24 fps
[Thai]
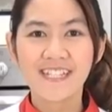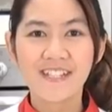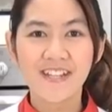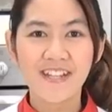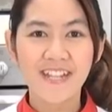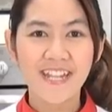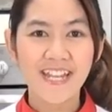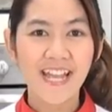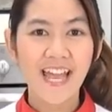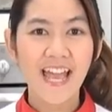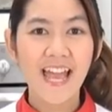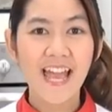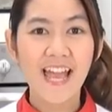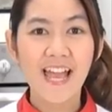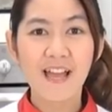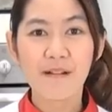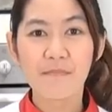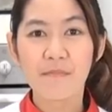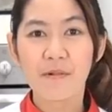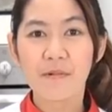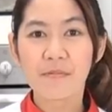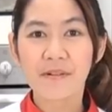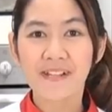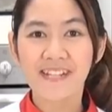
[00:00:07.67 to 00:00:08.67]
สวัสดีค่ะ
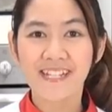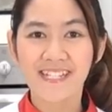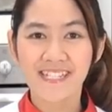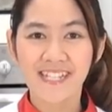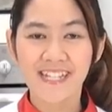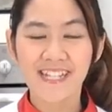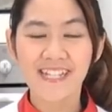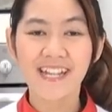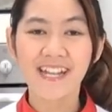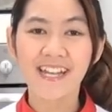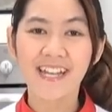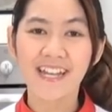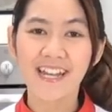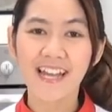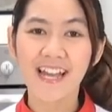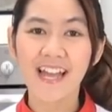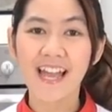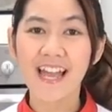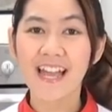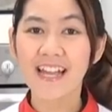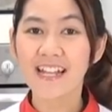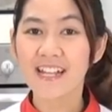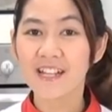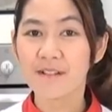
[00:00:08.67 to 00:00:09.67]
พบกันอีกเช่นเคยนะ
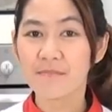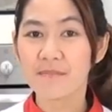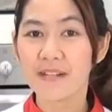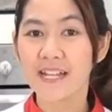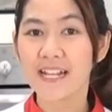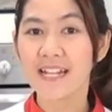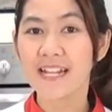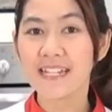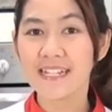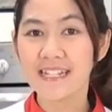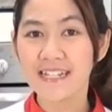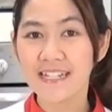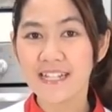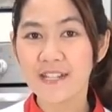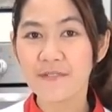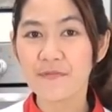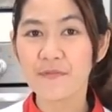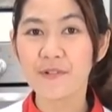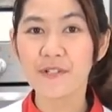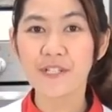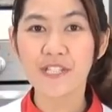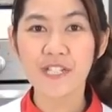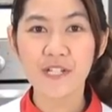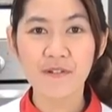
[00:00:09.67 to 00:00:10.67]
คะ กับเล็กและที่นี่
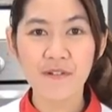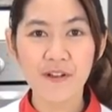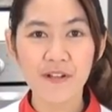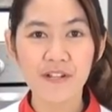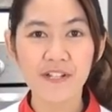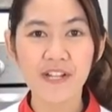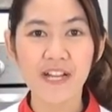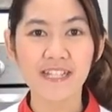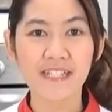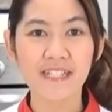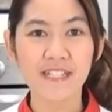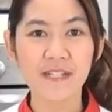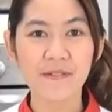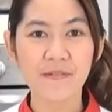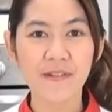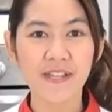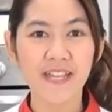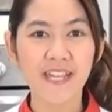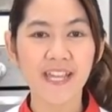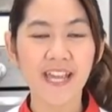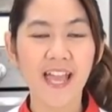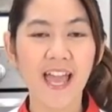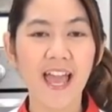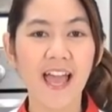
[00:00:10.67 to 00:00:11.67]
food travel tv
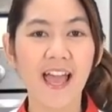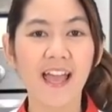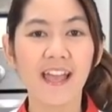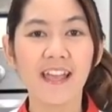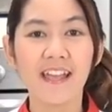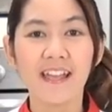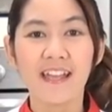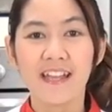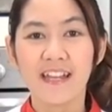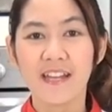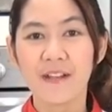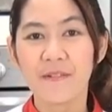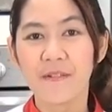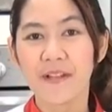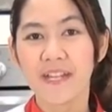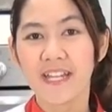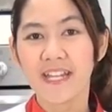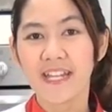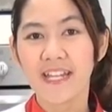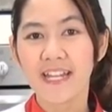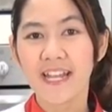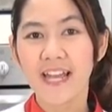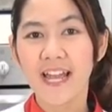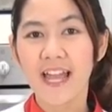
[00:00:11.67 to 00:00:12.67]
ค่ะ ในวัน
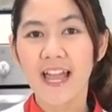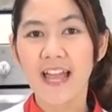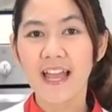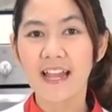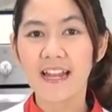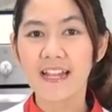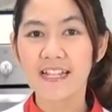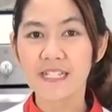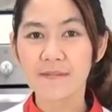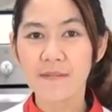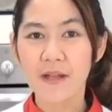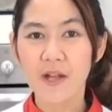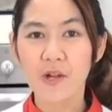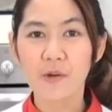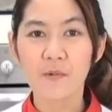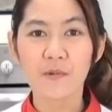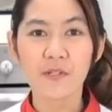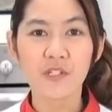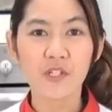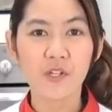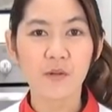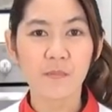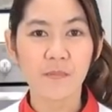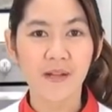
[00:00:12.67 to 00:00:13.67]
นี้นะคะเล็กจะพาคุณ
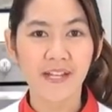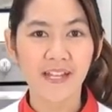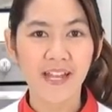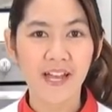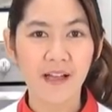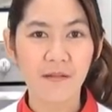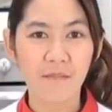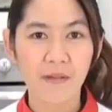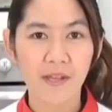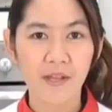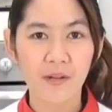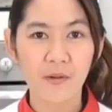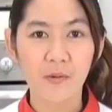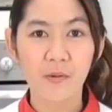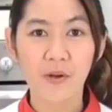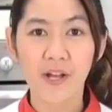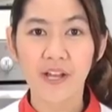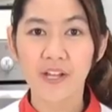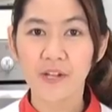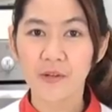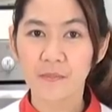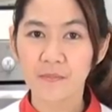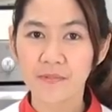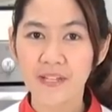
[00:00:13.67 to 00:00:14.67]
ผู้ชมมาทำเมนู
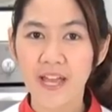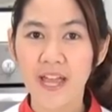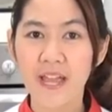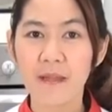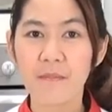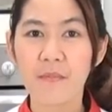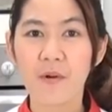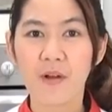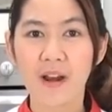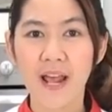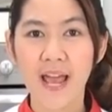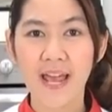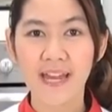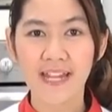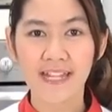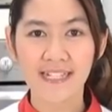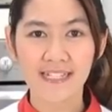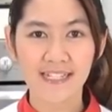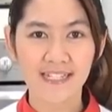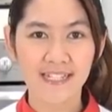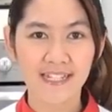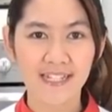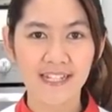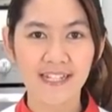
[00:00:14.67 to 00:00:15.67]
ขนมไทยโบราณอี
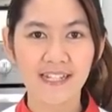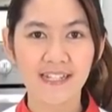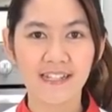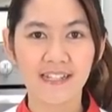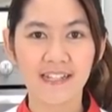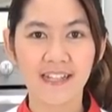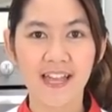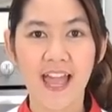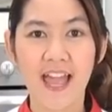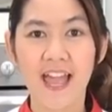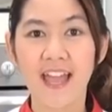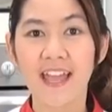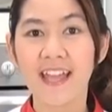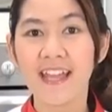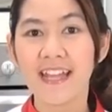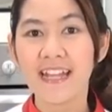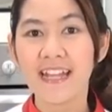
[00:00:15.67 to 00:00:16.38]
กชนิดหนึ่งค่ะ